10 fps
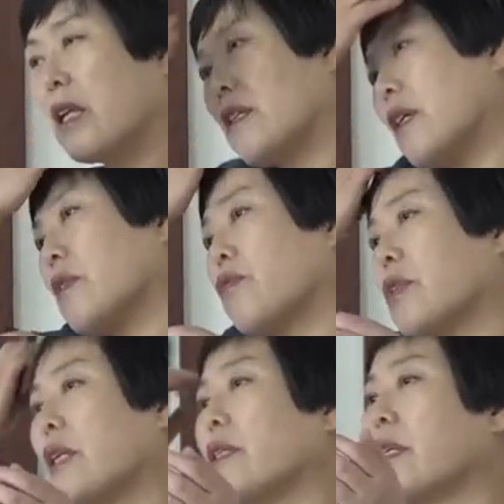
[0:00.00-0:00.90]
그래서
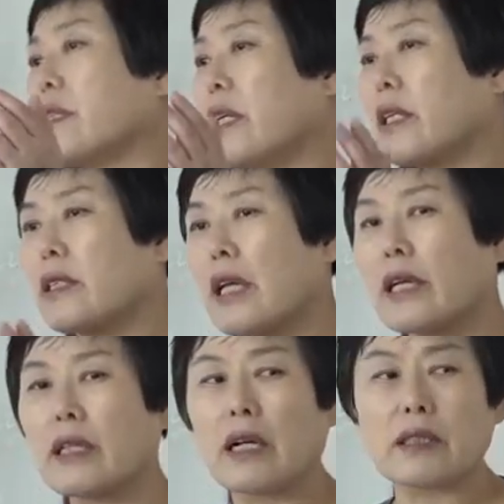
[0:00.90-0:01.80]
우리가 인생살이가
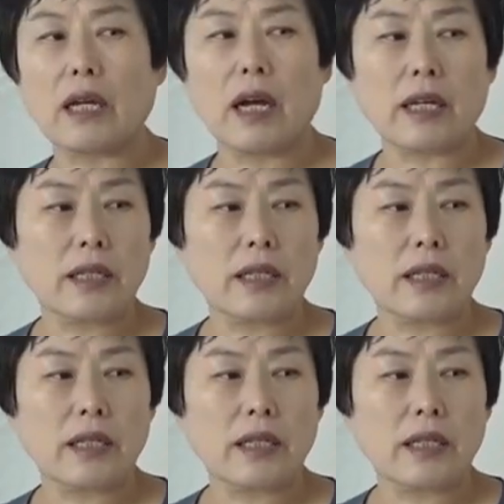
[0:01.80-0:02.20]
상생을 딱